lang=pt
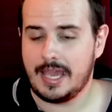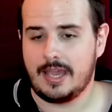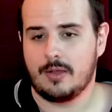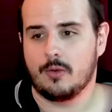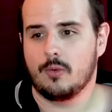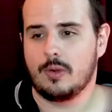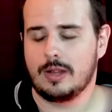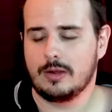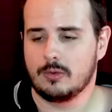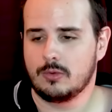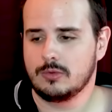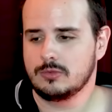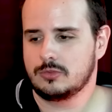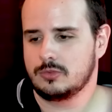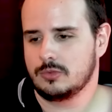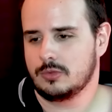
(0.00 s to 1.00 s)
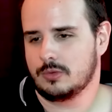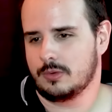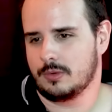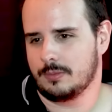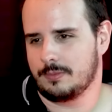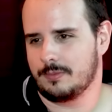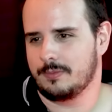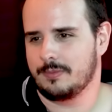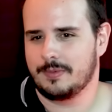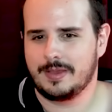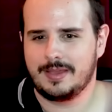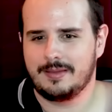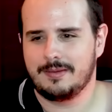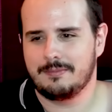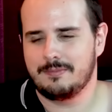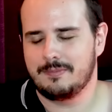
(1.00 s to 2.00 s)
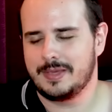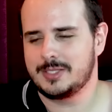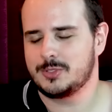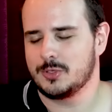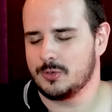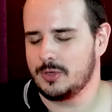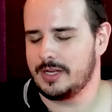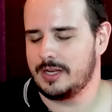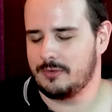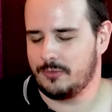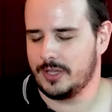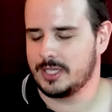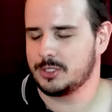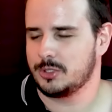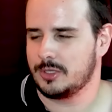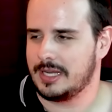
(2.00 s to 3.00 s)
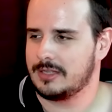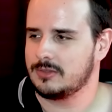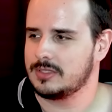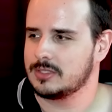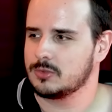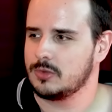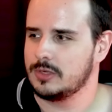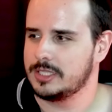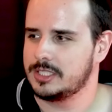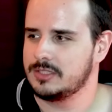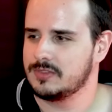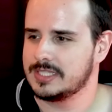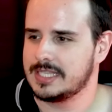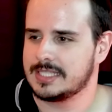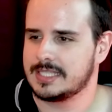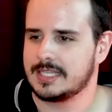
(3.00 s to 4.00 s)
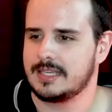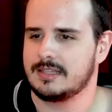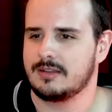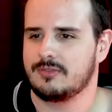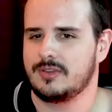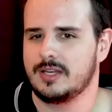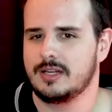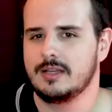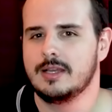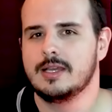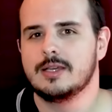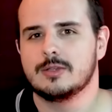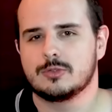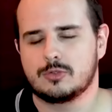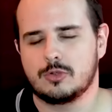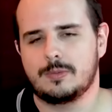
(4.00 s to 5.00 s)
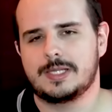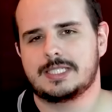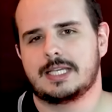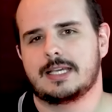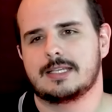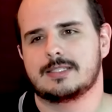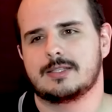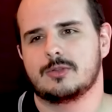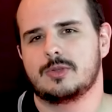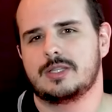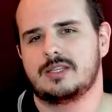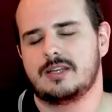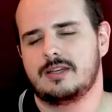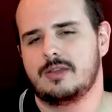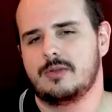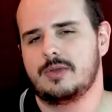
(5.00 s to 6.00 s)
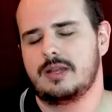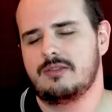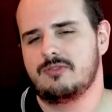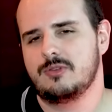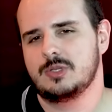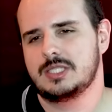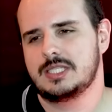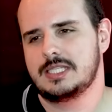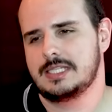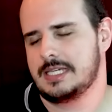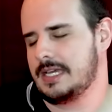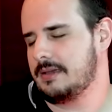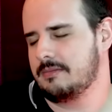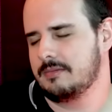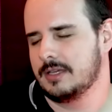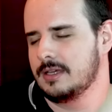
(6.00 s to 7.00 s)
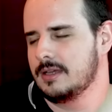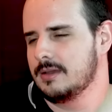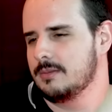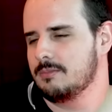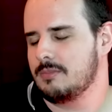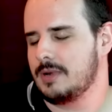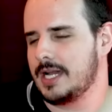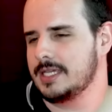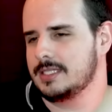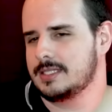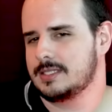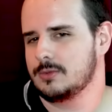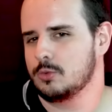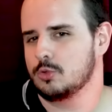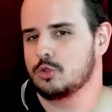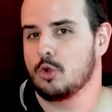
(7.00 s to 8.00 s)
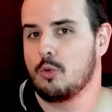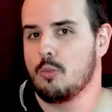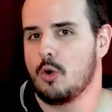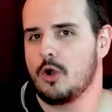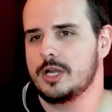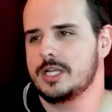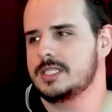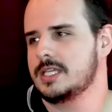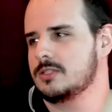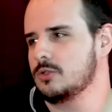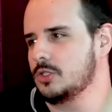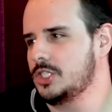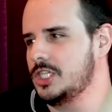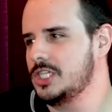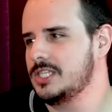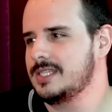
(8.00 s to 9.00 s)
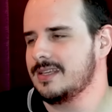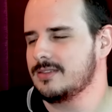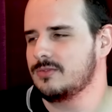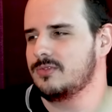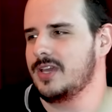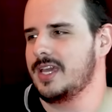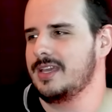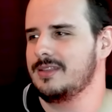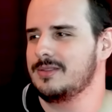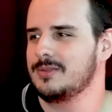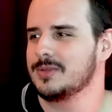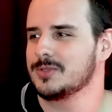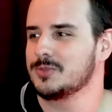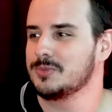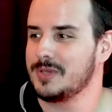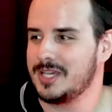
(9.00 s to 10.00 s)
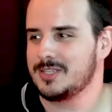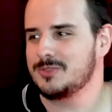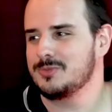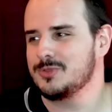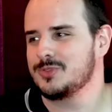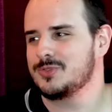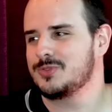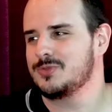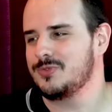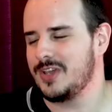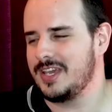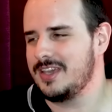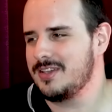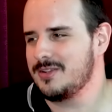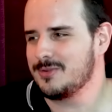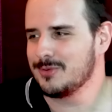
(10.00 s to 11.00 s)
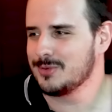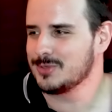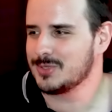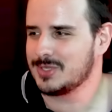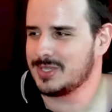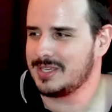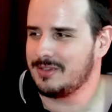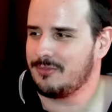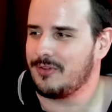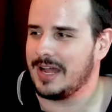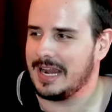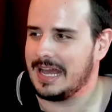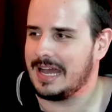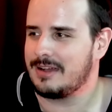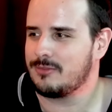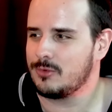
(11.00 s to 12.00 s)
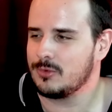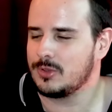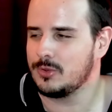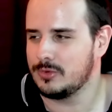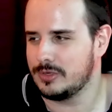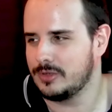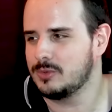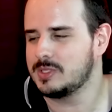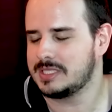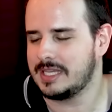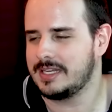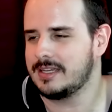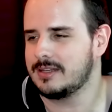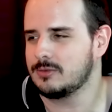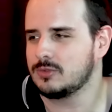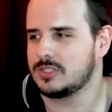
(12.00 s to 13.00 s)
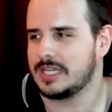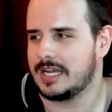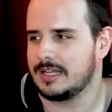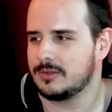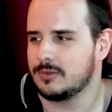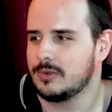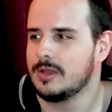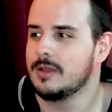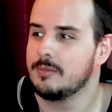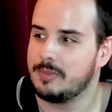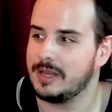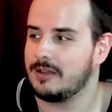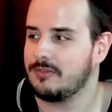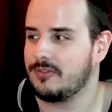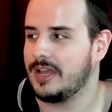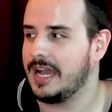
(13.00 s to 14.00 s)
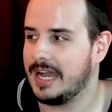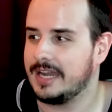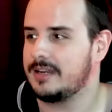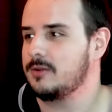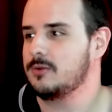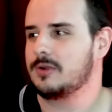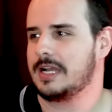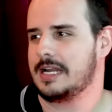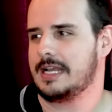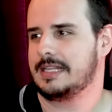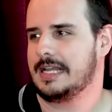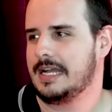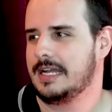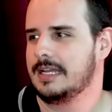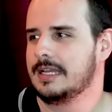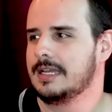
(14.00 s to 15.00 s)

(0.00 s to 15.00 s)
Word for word: É, o Alonso mencionou, né, ele foi questionado nas coletivas dessa quinta-feira sobre essa questão do Adrian Newey e ele falou assim, é, mas os rumores e as notícias vêm dos mesmos veículos que falavam que o Lewis seria anunciado pela Ferrari no Canadá.